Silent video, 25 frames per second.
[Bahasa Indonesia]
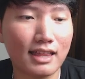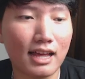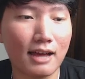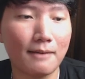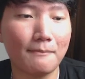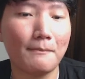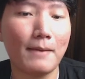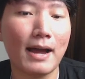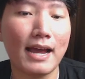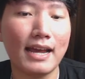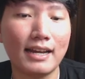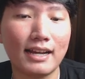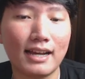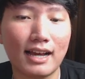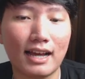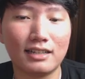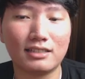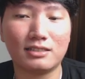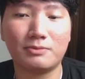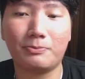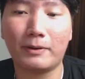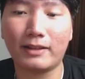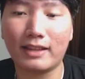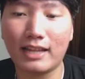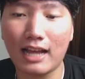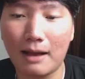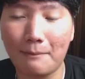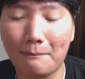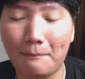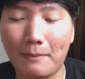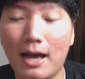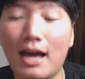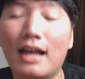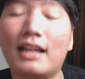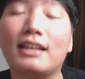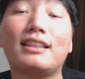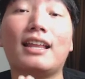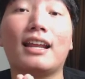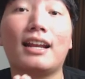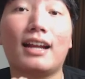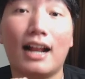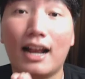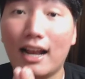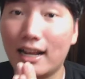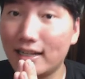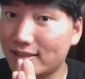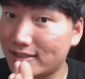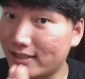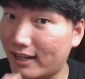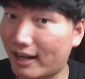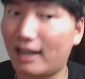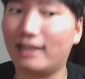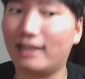Kita mainkan seperti apa? Ntar kalian